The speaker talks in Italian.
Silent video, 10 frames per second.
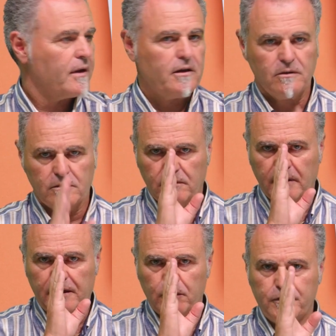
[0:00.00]
Io
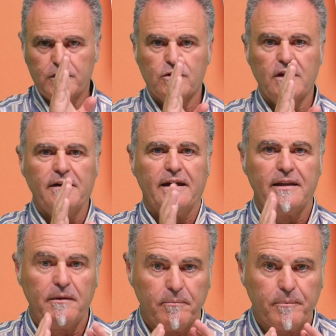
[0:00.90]
guardo fisso
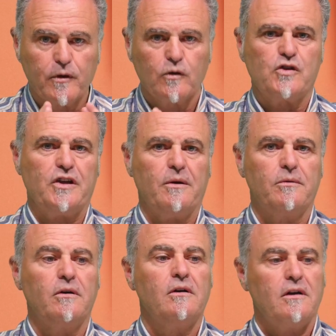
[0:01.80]
davanti,
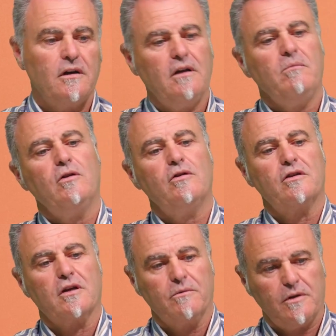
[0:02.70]
proseguo e me lo
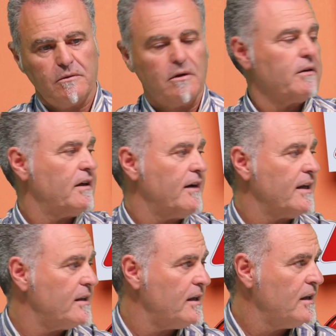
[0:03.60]
ritrovo di nuovo
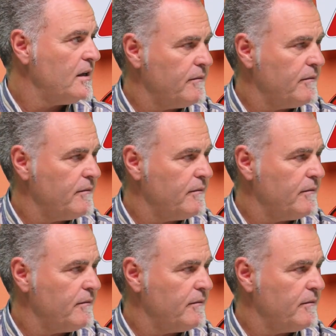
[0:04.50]
davanti.